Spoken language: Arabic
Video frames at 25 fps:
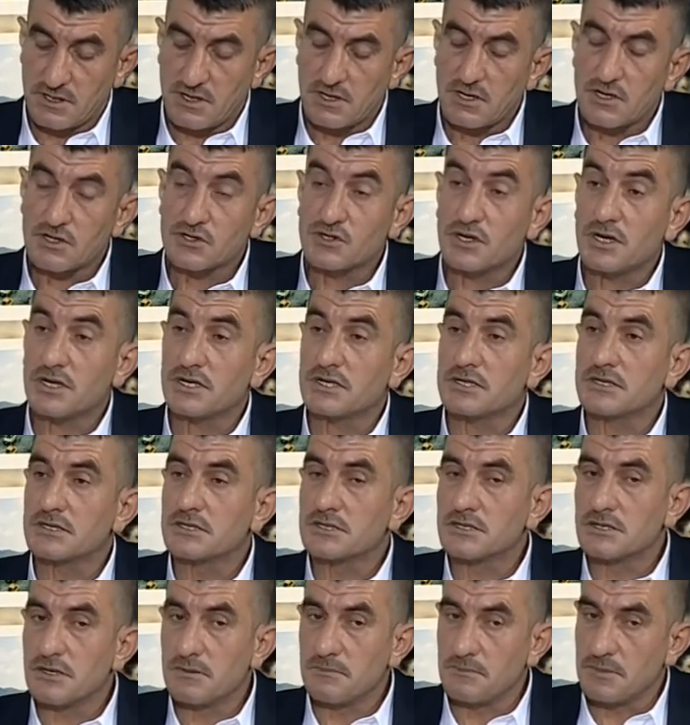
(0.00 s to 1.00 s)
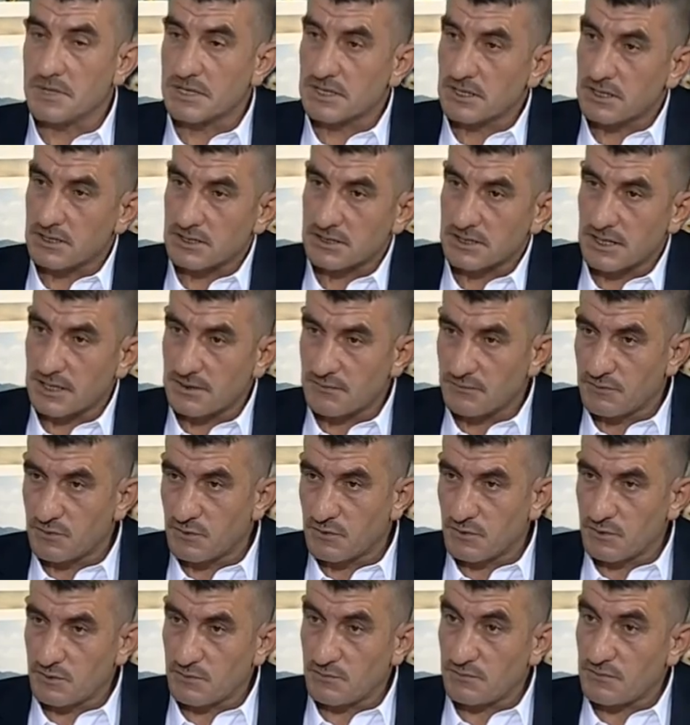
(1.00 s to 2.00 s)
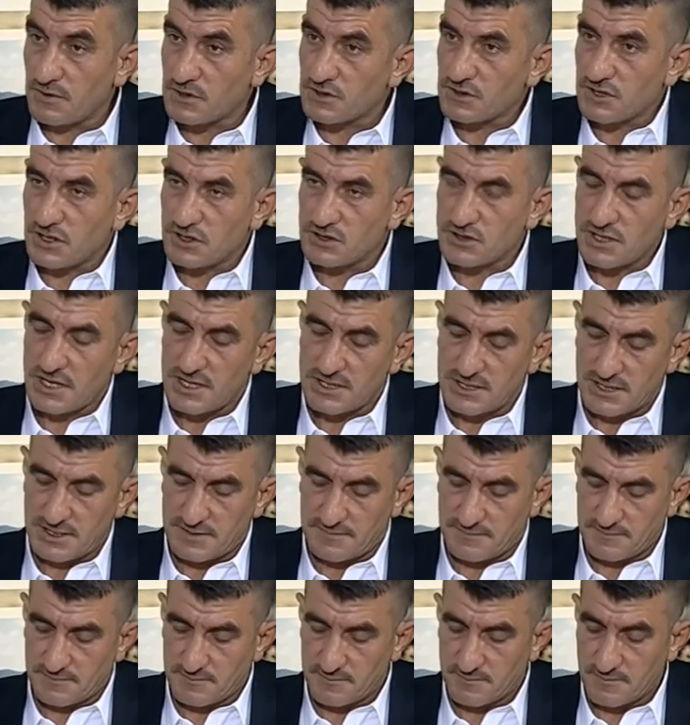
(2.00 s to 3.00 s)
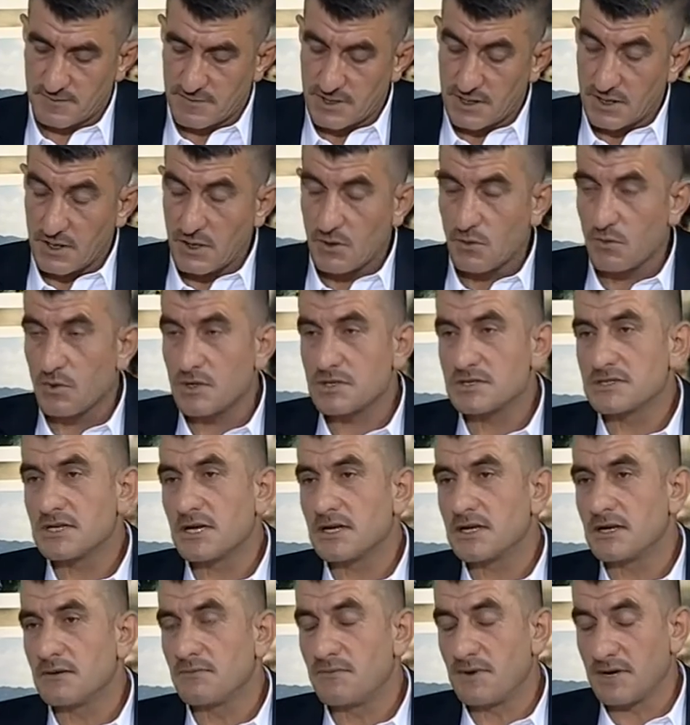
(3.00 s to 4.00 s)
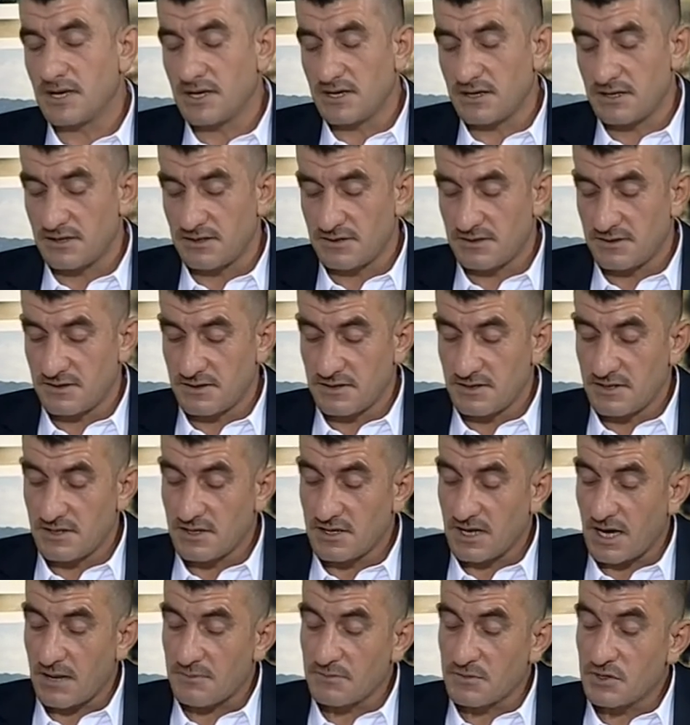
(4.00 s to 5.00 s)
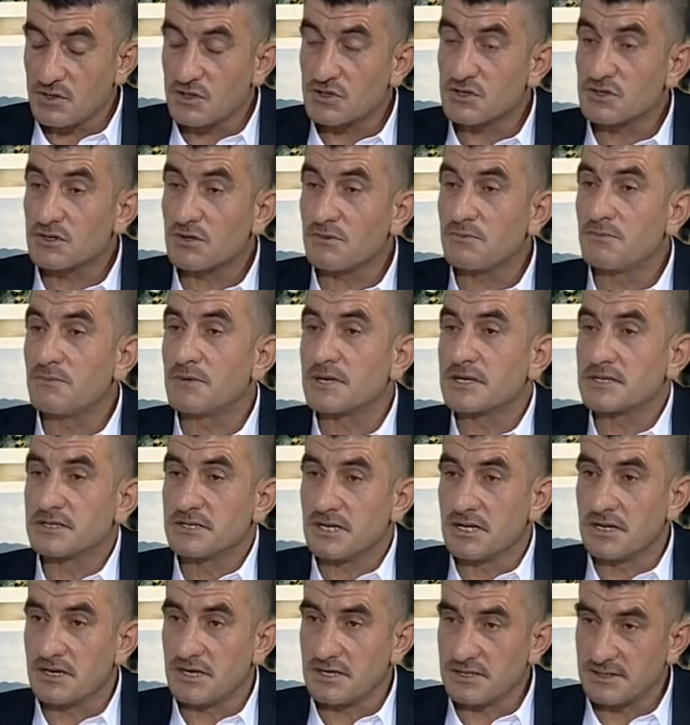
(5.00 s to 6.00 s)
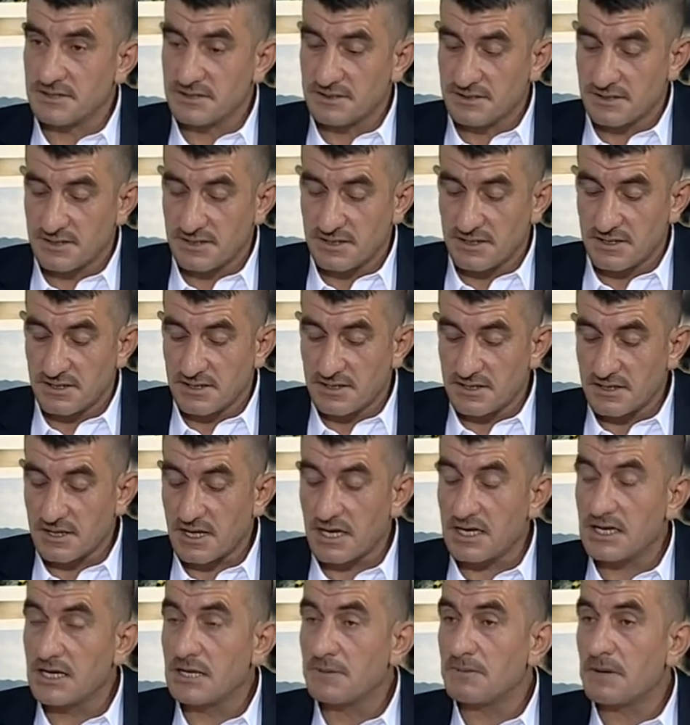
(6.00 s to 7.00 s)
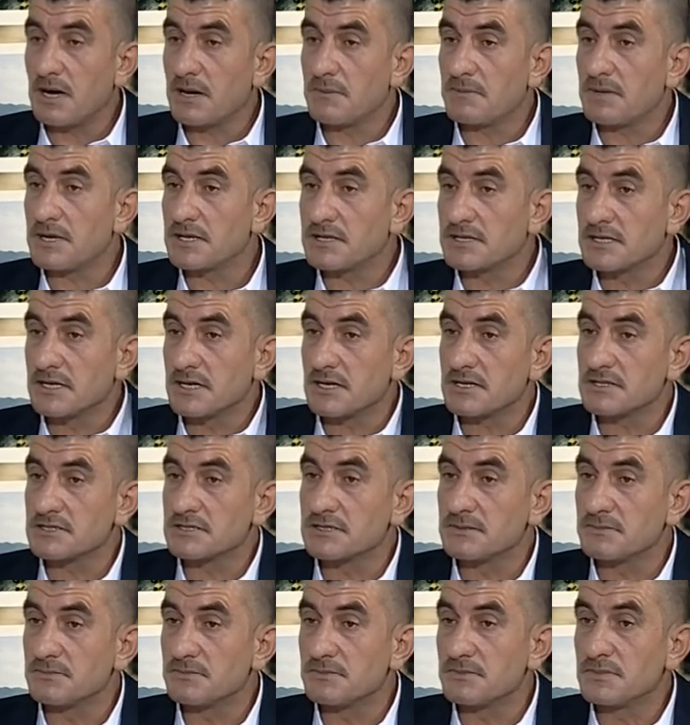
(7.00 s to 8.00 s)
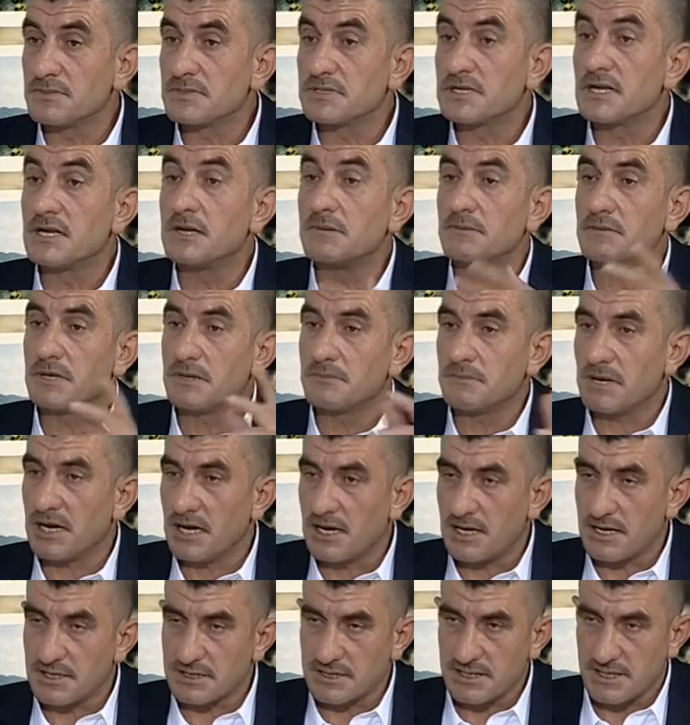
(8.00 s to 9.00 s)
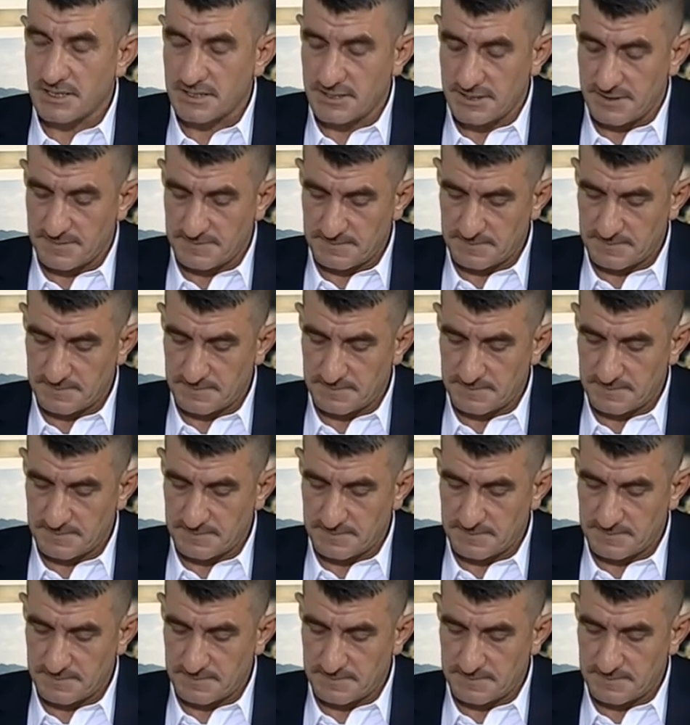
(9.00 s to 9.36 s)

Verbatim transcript: شعرت مثل طيفه فجأة جاني وغزال الفلا عم يرجف بردان غلب عباتي غصب كلمي محاكاني